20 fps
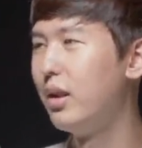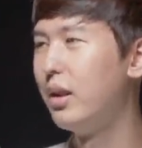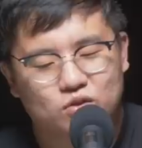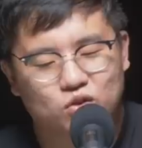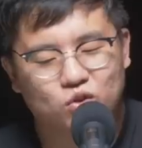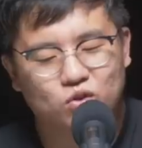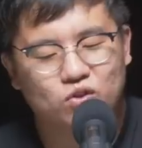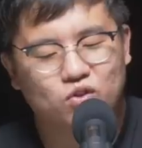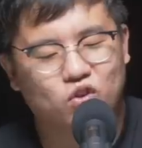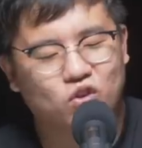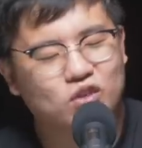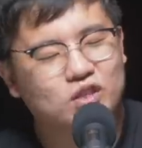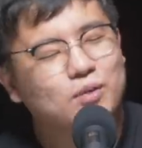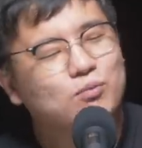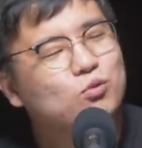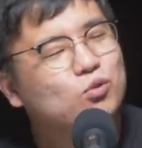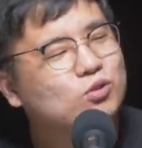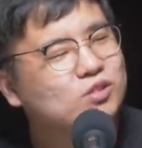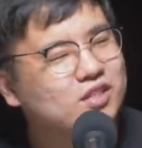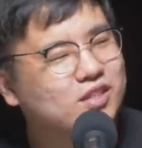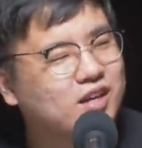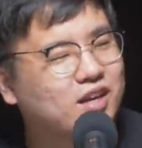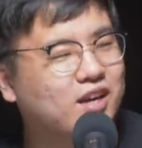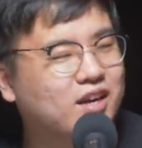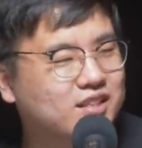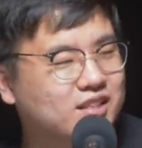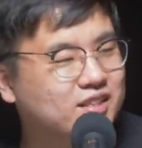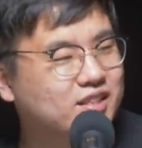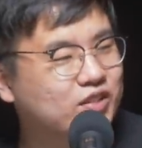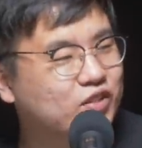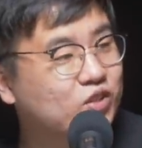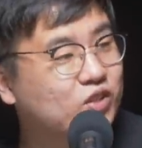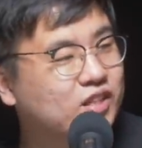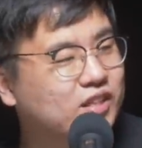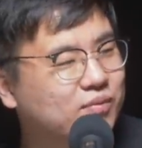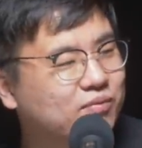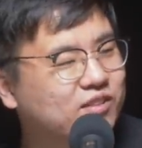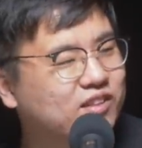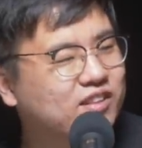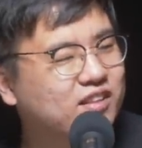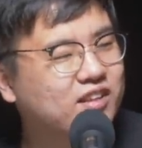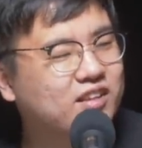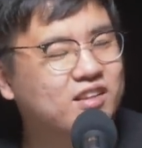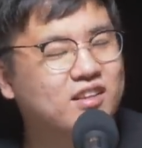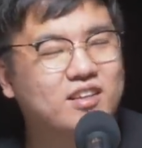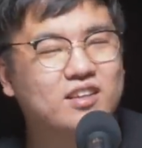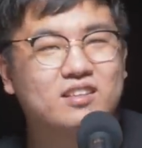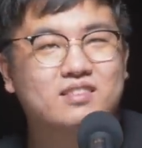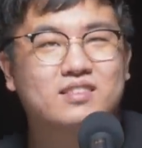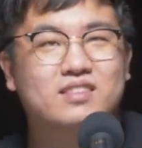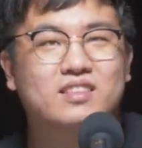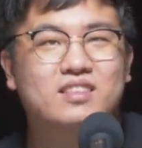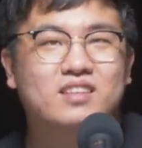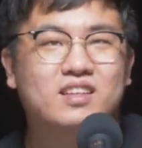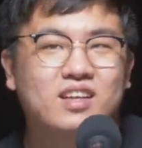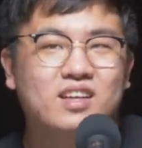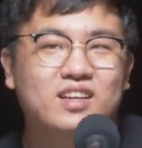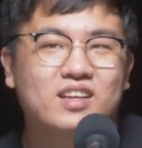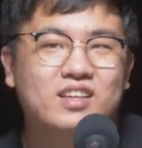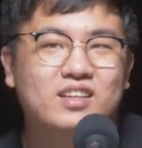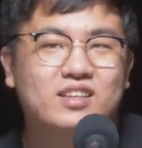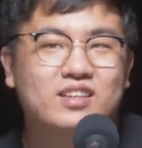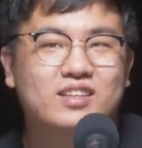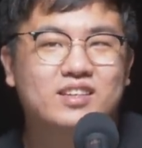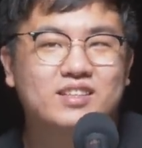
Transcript: 저는 경남도지사가 가장 기억에 남는데 그쵸?